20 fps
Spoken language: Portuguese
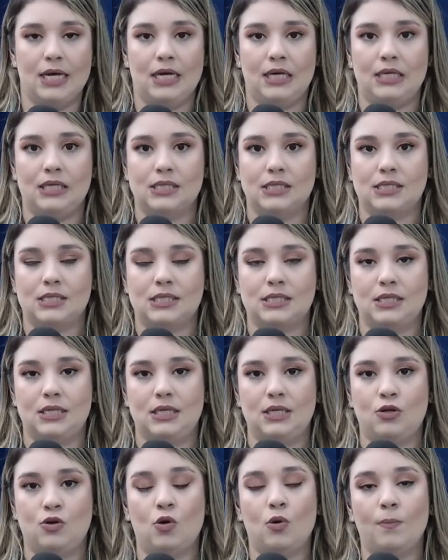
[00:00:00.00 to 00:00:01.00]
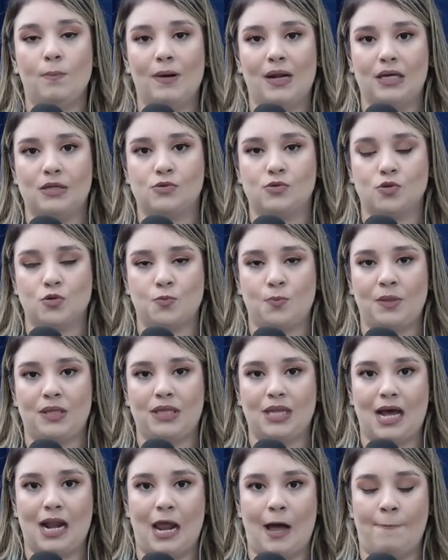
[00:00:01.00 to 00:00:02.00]
esse complexo
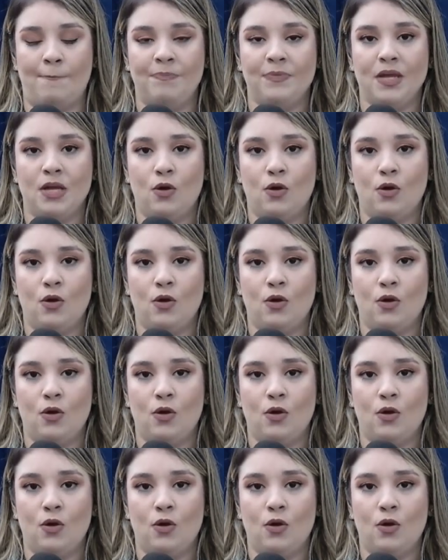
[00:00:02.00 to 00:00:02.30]
hospitalar.